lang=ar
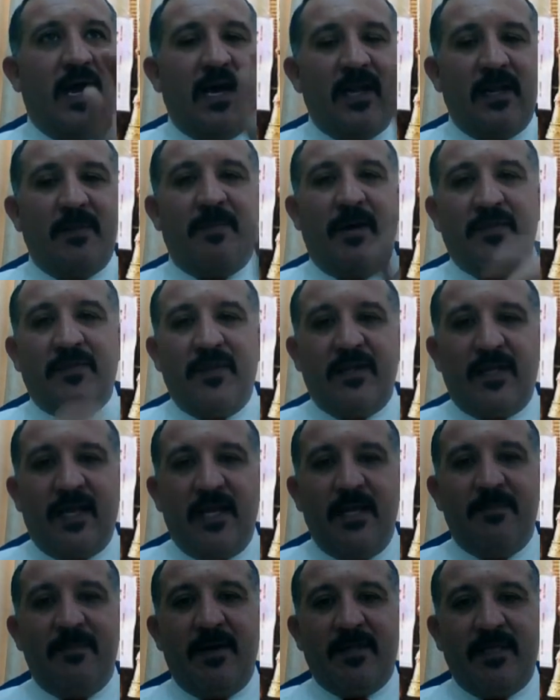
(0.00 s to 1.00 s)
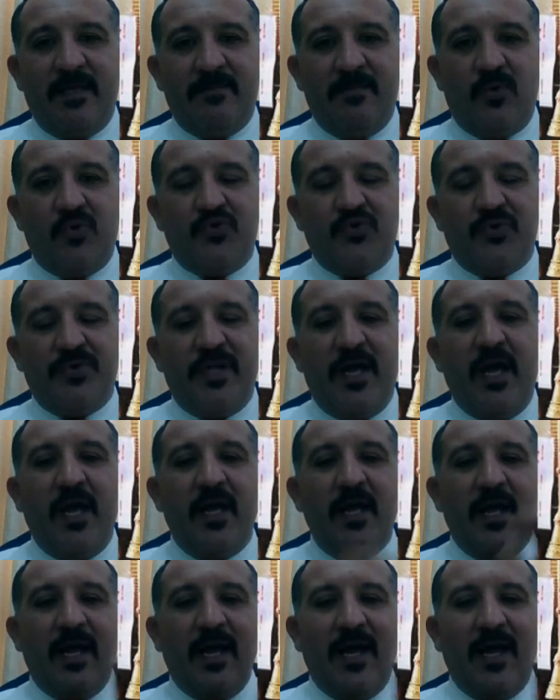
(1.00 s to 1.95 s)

على بعض الكلمات الموجودة